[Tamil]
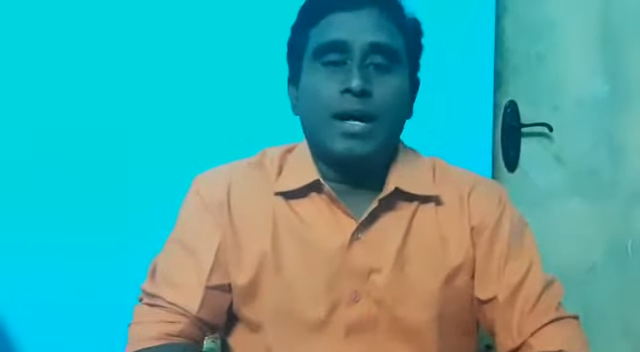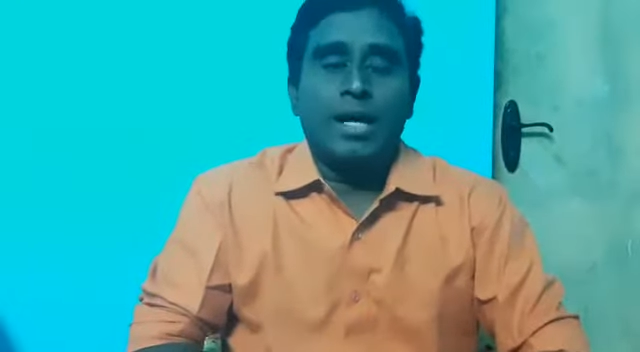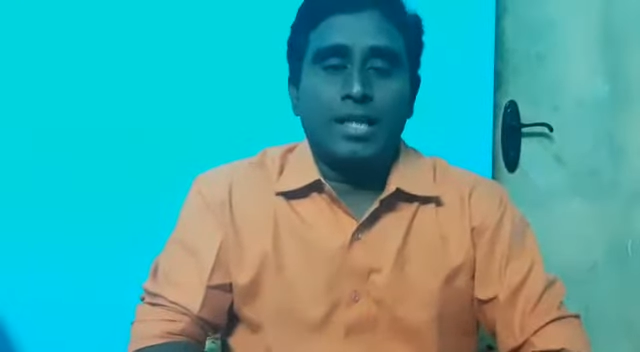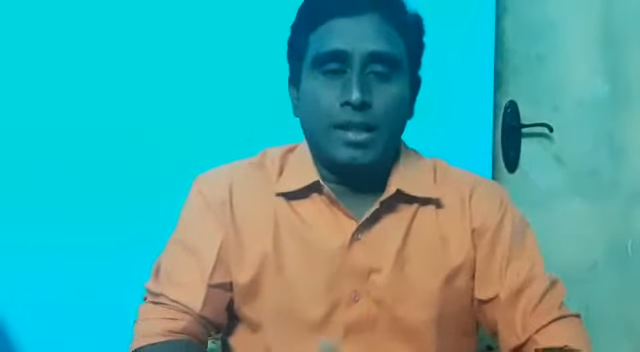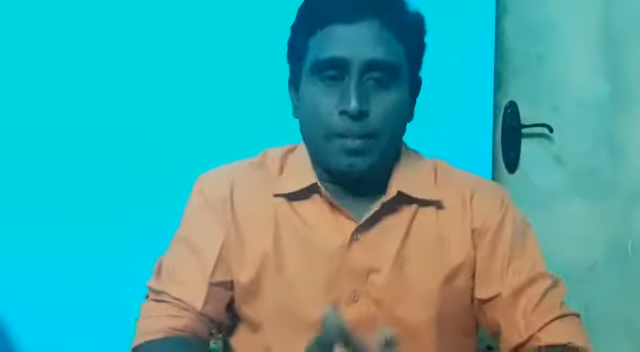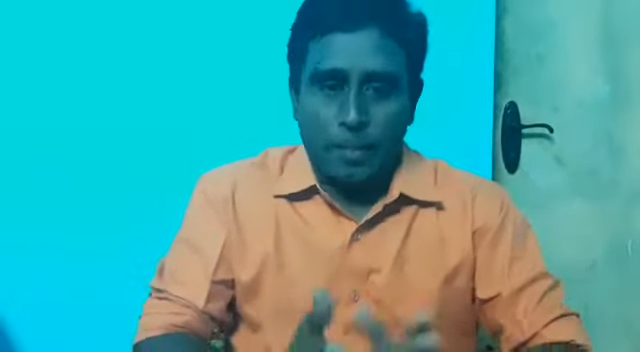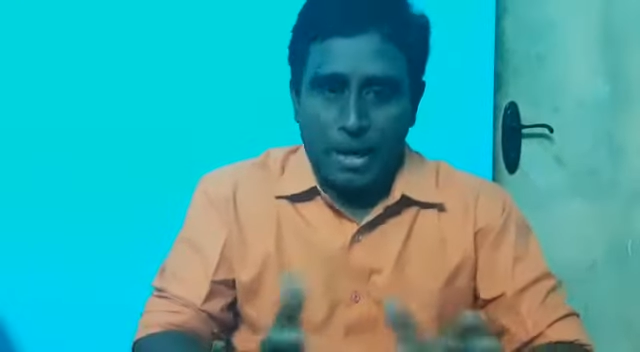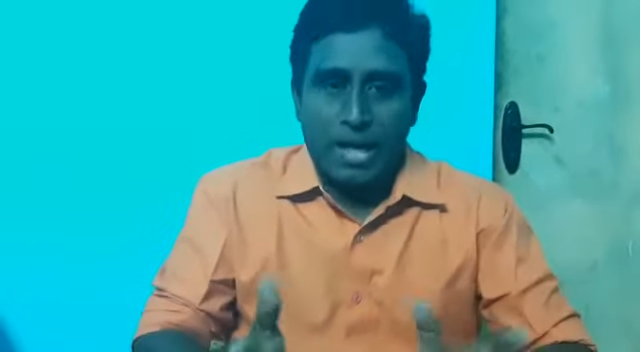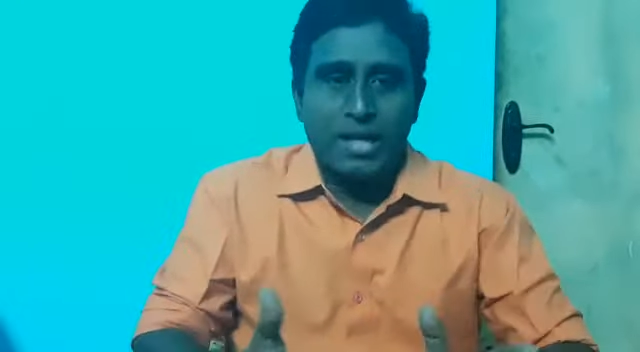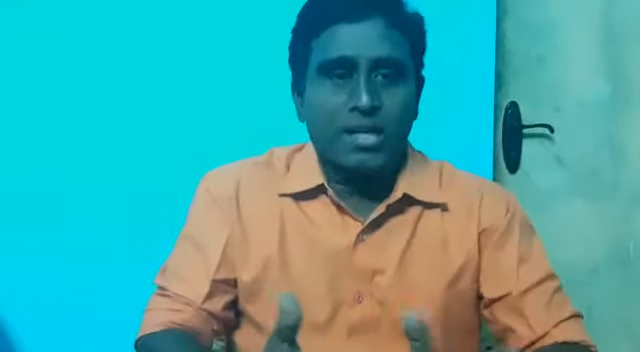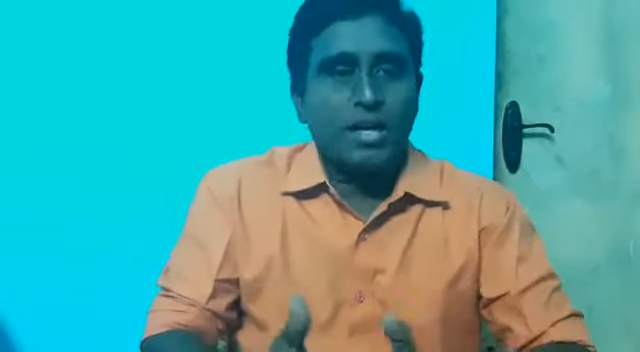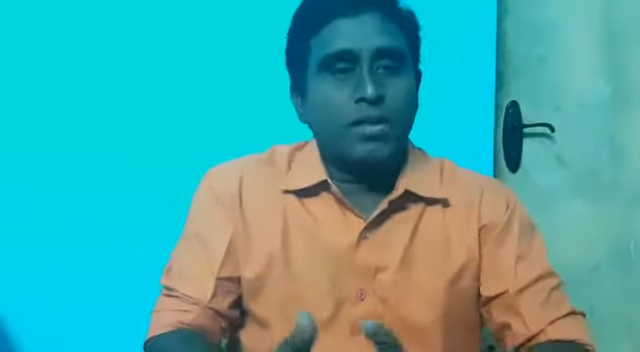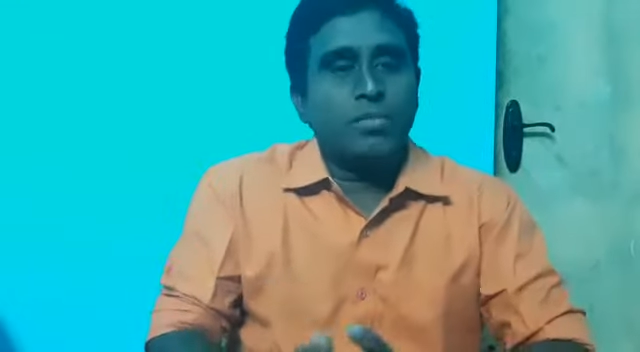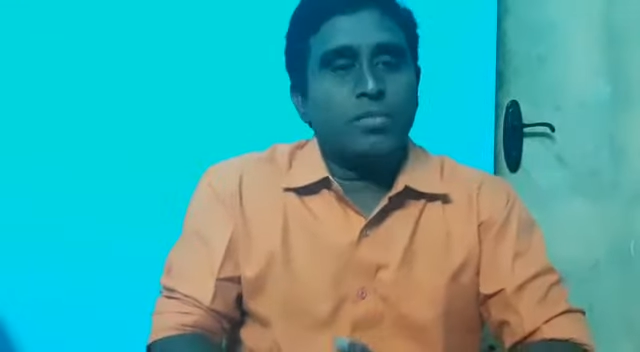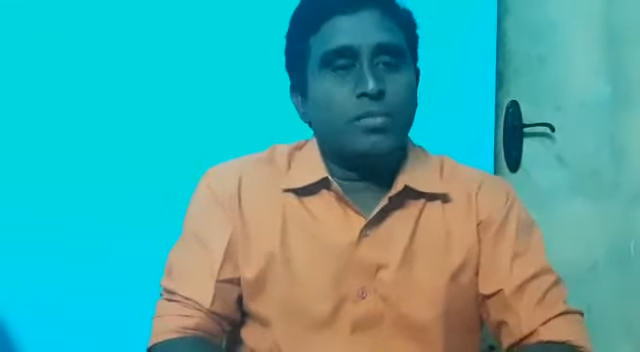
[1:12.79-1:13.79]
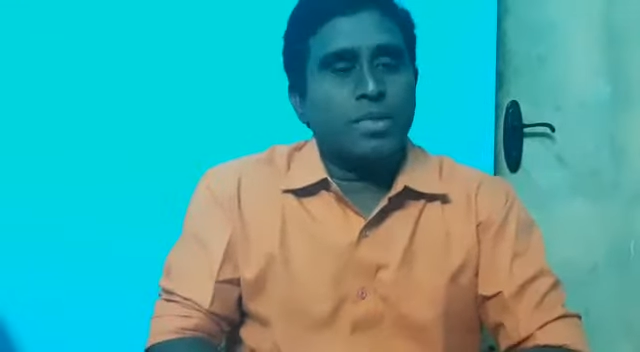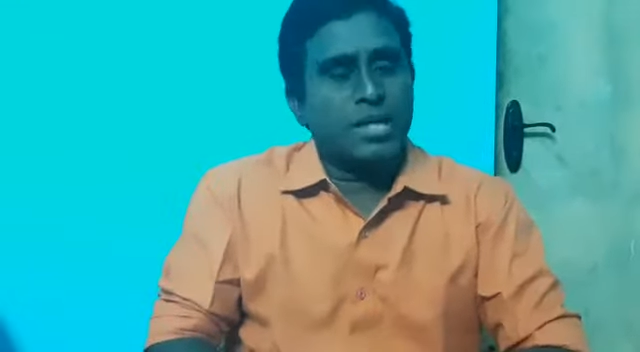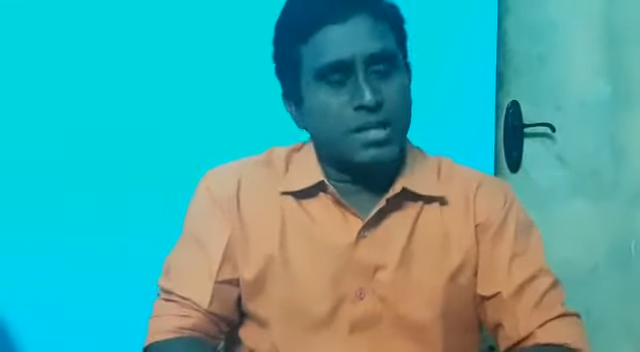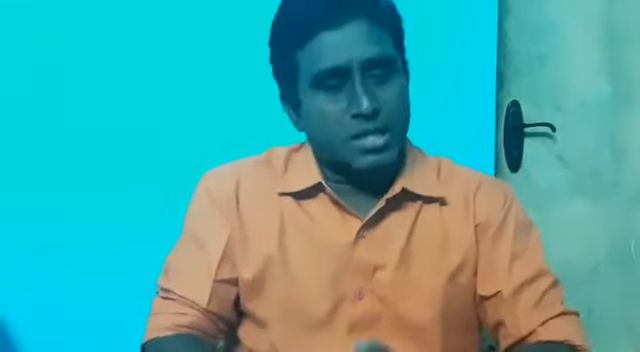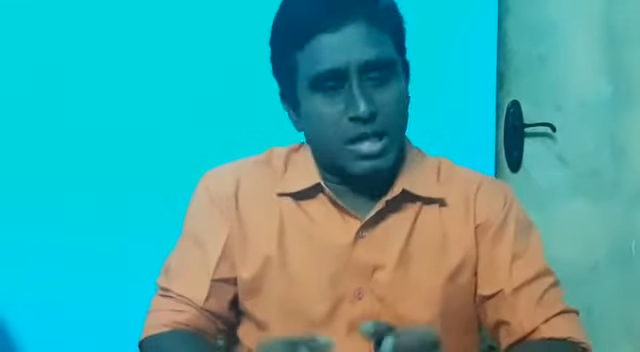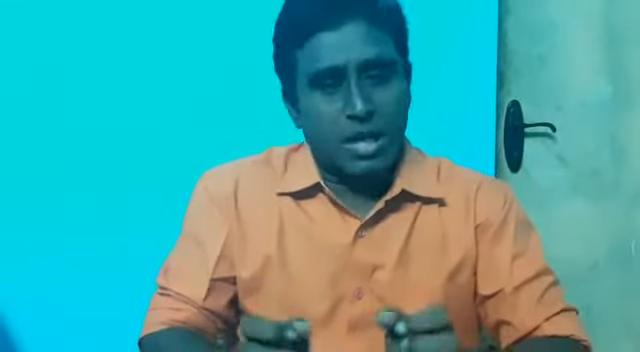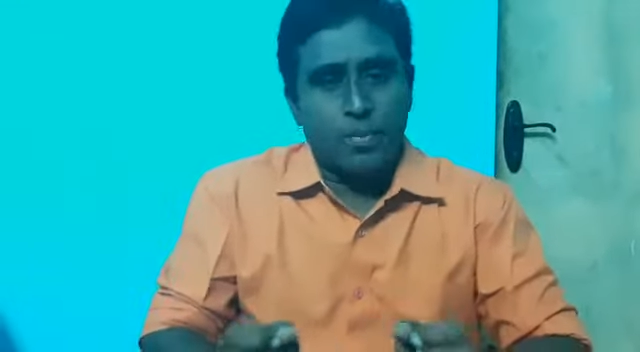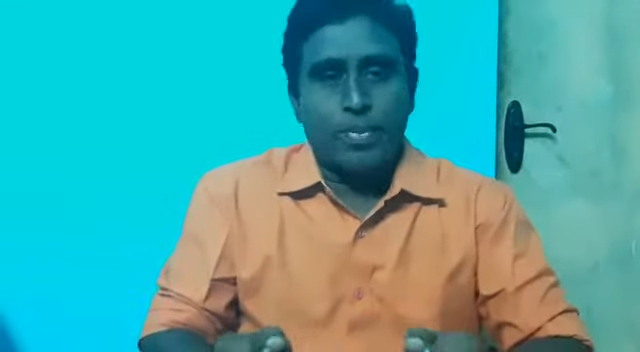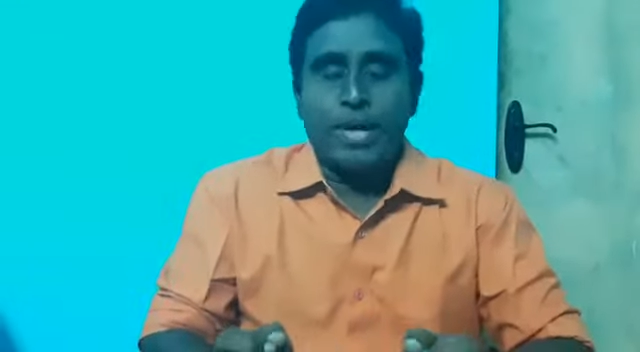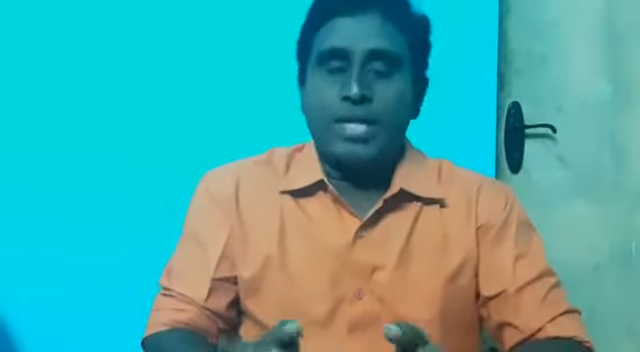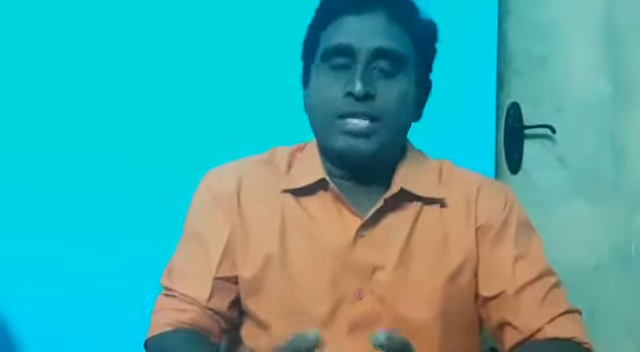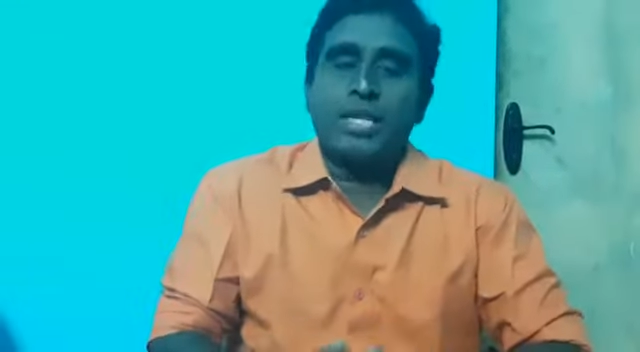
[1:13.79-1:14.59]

அந்த பிளான்களும் மிக சிறப்பாக